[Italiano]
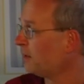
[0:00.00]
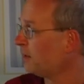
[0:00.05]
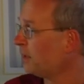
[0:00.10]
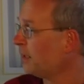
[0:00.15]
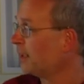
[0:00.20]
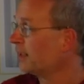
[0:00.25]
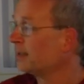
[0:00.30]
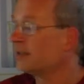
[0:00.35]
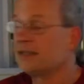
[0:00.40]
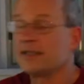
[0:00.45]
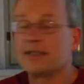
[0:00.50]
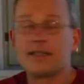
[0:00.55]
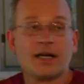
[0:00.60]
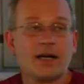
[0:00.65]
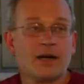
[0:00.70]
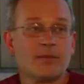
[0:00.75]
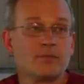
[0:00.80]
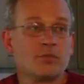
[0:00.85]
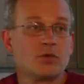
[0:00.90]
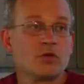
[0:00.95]
E anche il
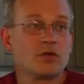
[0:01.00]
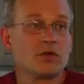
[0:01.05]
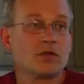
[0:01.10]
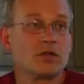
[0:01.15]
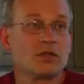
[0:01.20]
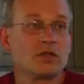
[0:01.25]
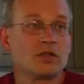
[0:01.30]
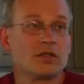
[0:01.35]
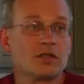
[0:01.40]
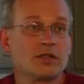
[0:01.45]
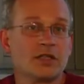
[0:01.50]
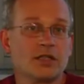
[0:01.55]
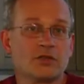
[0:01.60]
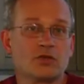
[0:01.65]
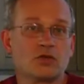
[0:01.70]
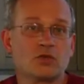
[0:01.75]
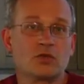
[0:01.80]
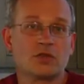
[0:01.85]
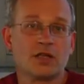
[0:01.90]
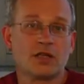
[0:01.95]
campo, che
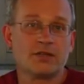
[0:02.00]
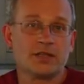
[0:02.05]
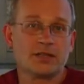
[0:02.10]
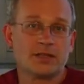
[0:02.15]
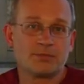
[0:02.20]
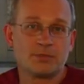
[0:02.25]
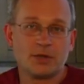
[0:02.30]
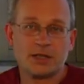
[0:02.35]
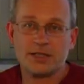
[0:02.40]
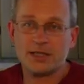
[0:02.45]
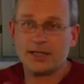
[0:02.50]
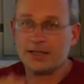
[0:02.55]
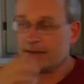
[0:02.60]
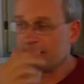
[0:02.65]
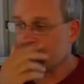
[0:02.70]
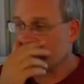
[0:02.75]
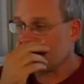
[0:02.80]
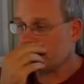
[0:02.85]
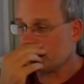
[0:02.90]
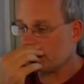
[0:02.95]
tutti avete
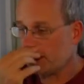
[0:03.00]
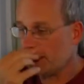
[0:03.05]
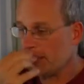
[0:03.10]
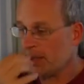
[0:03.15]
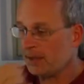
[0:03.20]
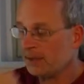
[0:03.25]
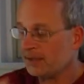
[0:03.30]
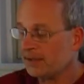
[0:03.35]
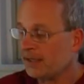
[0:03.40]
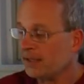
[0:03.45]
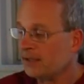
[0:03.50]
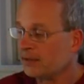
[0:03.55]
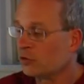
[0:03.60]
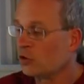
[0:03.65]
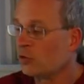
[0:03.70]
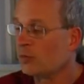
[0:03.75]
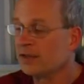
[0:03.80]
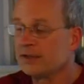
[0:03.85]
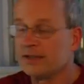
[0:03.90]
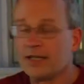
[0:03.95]
presente, le scene del
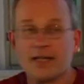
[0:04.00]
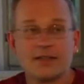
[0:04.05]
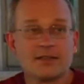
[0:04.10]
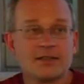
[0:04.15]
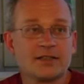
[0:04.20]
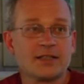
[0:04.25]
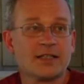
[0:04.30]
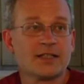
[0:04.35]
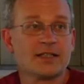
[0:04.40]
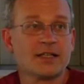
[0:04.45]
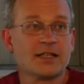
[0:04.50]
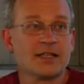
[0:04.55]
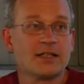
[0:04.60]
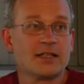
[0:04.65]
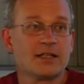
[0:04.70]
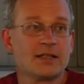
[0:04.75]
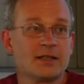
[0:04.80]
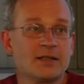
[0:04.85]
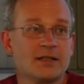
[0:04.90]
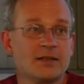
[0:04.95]
comandante che
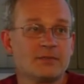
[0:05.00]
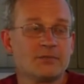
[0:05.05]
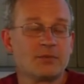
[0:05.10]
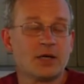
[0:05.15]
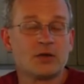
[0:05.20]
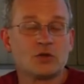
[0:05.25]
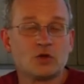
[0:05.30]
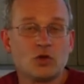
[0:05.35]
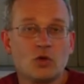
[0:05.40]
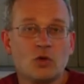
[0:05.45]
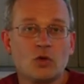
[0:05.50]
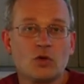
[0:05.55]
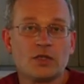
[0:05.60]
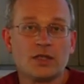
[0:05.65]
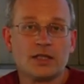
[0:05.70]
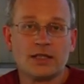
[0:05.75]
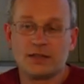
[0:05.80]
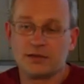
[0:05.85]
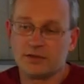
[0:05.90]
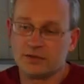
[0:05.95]
dal
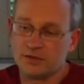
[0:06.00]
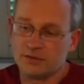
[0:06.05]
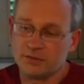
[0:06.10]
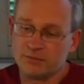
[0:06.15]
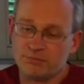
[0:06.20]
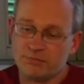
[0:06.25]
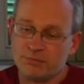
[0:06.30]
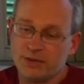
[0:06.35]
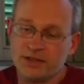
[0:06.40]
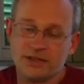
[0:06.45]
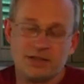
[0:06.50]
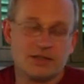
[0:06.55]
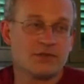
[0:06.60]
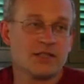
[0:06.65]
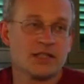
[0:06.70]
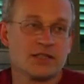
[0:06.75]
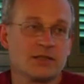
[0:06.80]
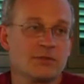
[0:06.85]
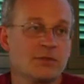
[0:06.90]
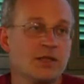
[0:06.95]
balcone per
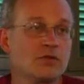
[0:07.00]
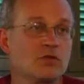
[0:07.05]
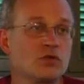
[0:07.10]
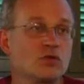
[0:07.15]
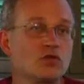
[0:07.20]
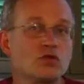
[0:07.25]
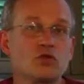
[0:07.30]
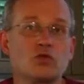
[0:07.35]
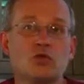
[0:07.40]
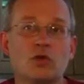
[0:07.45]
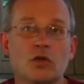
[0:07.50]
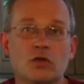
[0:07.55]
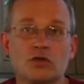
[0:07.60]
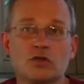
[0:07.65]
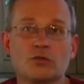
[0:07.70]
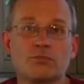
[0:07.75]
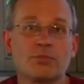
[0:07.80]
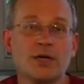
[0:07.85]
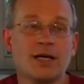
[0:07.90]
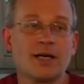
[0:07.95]
divertimento suo
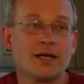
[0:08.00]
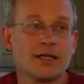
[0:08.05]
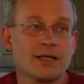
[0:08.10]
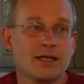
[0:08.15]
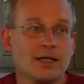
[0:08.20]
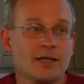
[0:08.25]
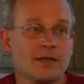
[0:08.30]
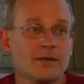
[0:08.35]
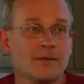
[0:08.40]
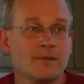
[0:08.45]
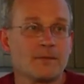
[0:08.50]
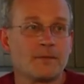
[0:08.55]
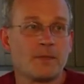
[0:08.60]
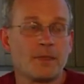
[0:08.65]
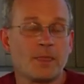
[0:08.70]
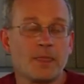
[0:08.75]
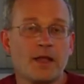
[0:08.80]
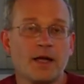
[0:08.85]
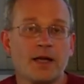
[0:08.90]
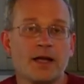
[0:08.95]
spara
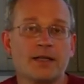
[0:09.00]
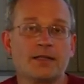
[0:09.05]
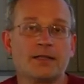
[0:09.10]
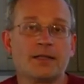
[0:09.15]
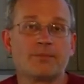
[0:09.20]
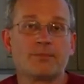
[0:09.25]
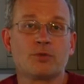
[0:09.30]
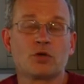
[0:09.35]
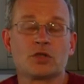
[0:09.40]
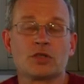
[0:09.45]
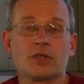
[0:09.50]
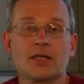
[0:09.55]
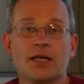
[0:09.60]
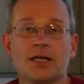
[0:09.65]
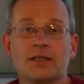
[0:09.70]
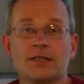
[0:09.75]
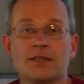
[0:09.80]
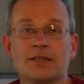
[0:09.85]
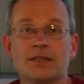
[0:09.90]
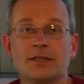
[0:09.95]
ai
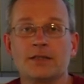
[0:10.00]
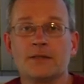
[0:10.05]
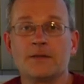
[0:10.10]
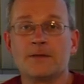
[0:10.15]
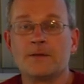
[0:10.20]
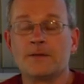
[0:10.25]
deportati